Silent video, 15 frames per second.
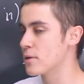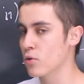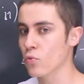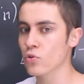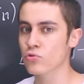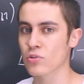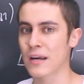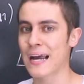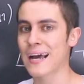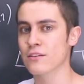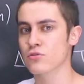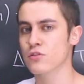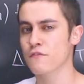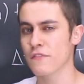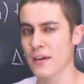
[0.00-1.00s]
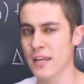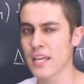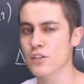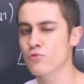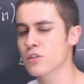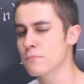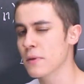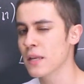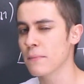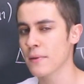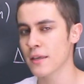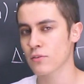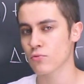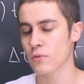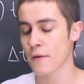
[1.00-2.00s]
para um outro caso, diferente do
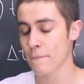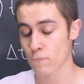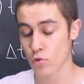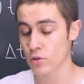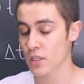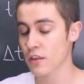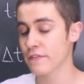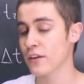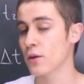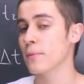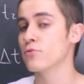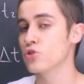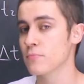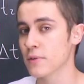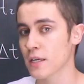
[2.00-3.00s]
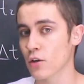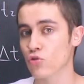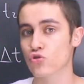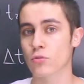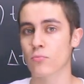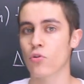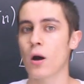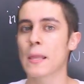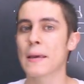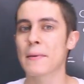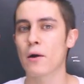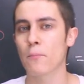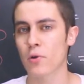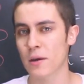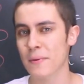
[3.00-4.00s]
experimento do interferômetro de Michelson morley
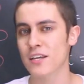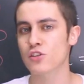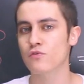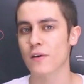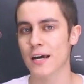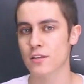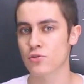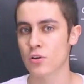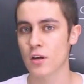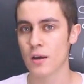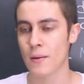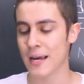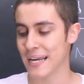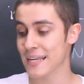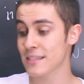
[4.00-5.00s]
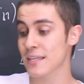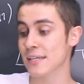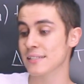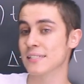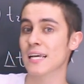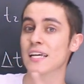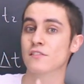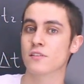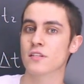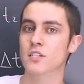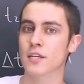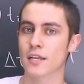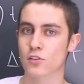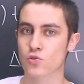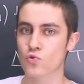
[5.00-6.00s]
né, é um pouquinho mais fácil. Aquele desenho às vezes
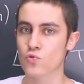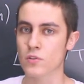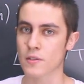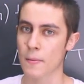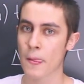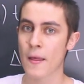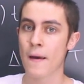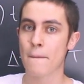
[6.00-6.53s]
te assusta.